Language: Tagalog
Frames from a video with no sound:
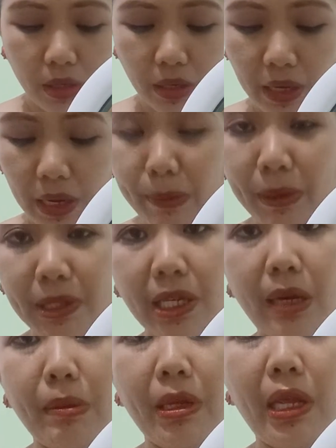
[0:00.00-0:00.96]
Naghanap kasi
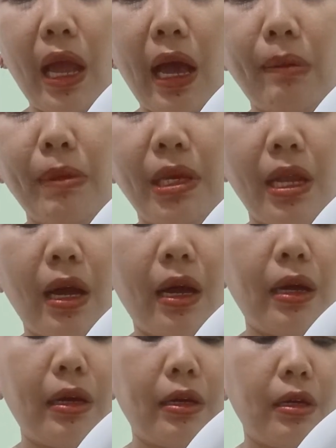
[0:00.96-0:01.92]
kami ni Habi
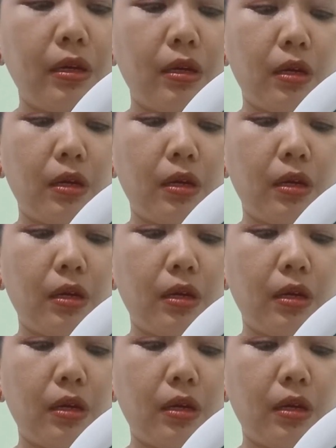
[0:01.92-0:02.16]
ng,